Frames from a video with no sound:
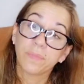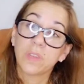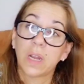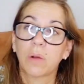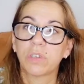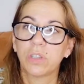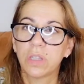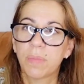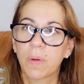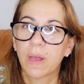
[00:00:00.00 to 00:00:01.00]
Será cuestión
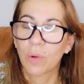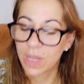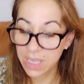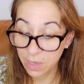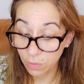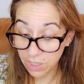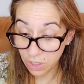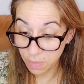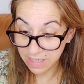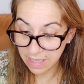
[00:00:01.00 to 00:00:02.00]
de probarlo allí en un
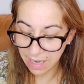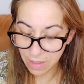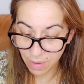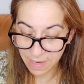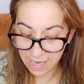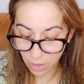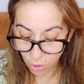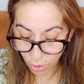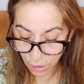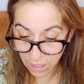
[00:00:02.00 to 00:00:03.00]
sitio más cerrado a ver qué
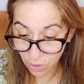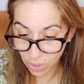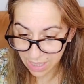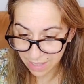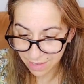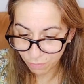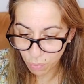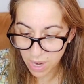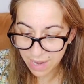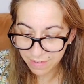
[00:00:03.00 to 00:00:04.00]
olorcito queda
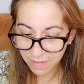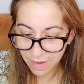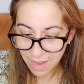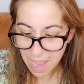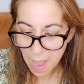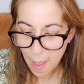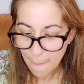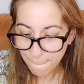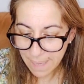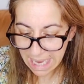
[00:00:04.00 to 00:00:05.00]
después.
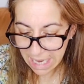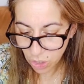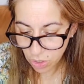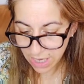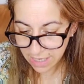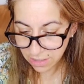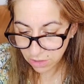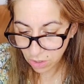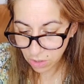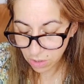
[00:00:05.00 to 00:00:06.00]
Pero
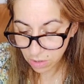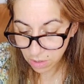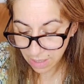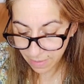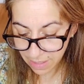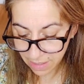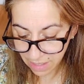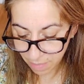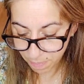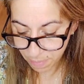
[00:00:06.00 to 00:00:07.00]
esto, a ver
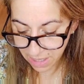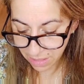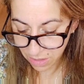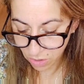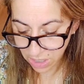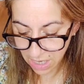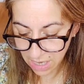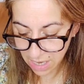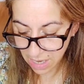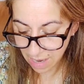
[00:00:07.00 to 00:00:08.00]
qué precio
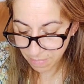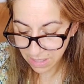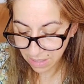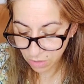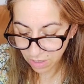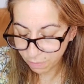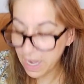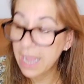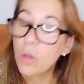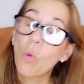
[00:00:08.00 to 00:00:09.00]
tiene, ambientador
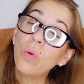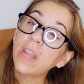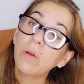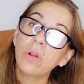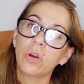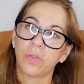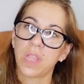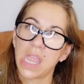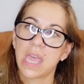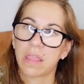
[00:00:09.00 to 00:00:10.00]
spray, un euro con
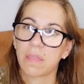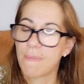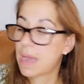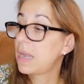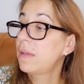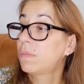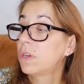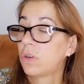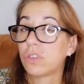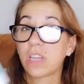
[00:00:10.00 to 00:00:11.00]
¿vale?
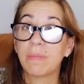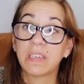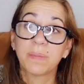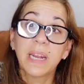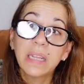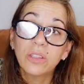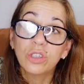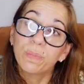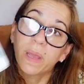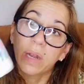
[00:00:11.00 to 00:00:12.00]
Bueno, los hay más
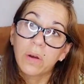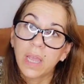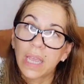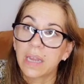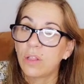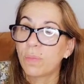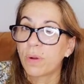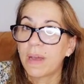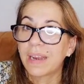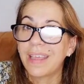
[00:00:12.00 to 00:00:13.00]
baratos, pero he querido
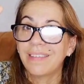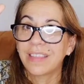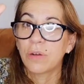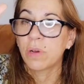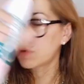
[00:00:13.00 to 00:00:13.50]
probar este nuevo